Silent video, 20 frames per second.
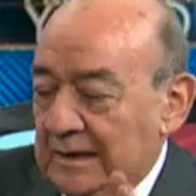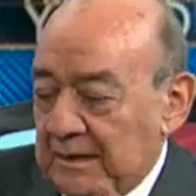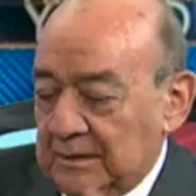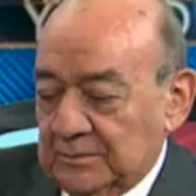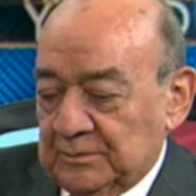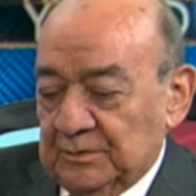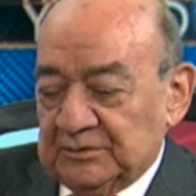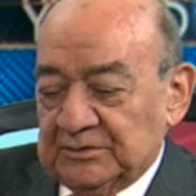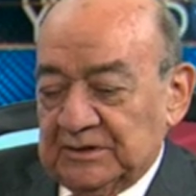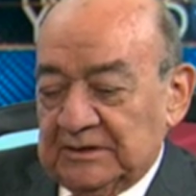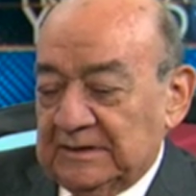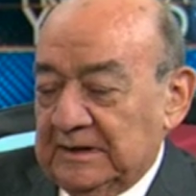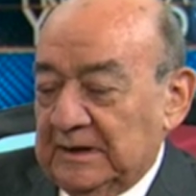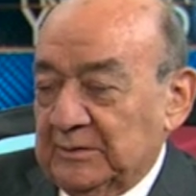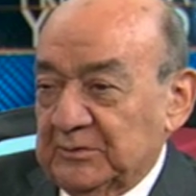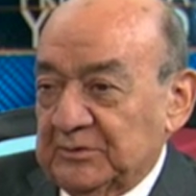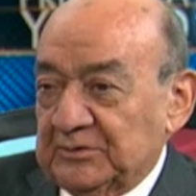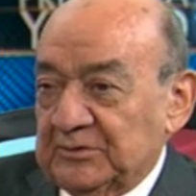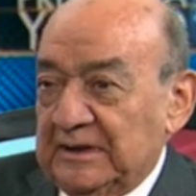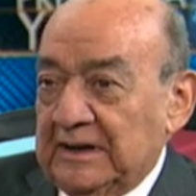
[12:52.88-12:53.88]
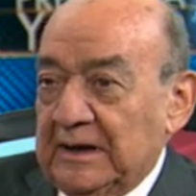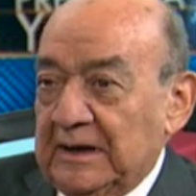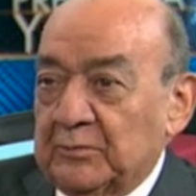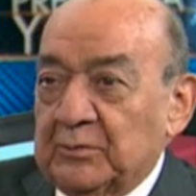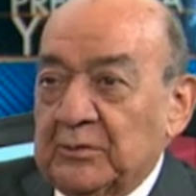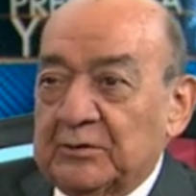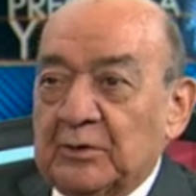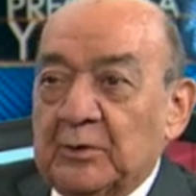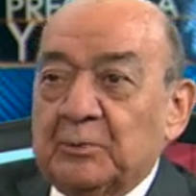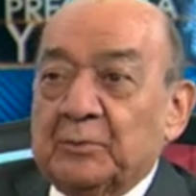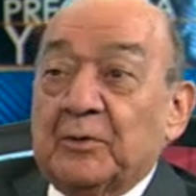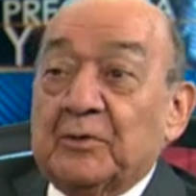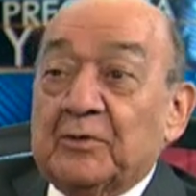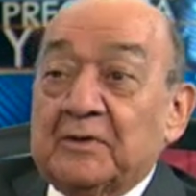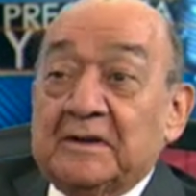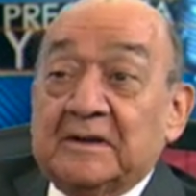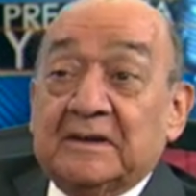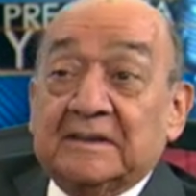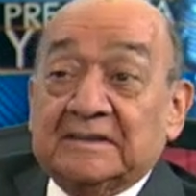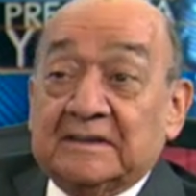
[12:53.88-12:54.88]
Entonces, digamos, el acuerdo
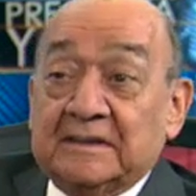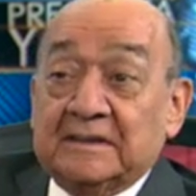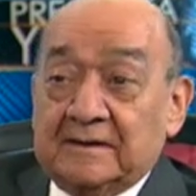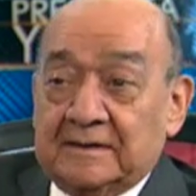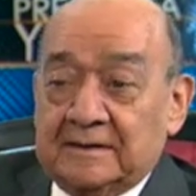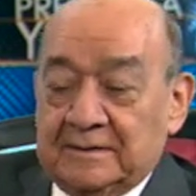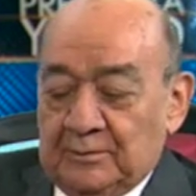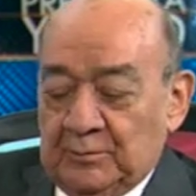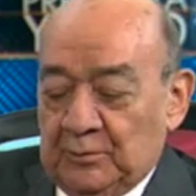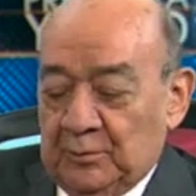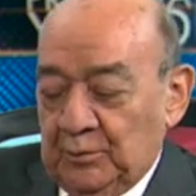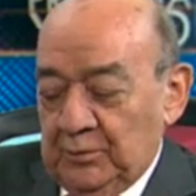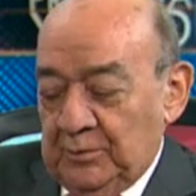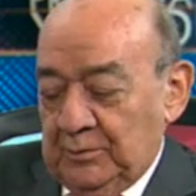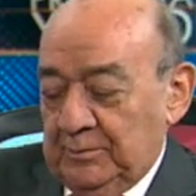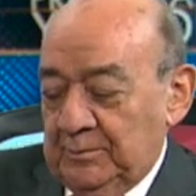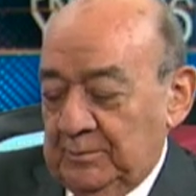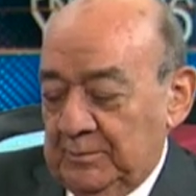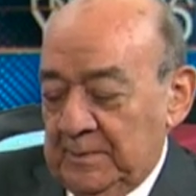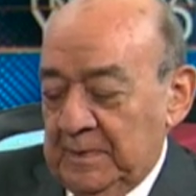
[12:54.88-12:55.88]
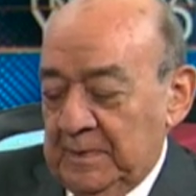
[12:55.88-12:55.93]
podría ser, uno,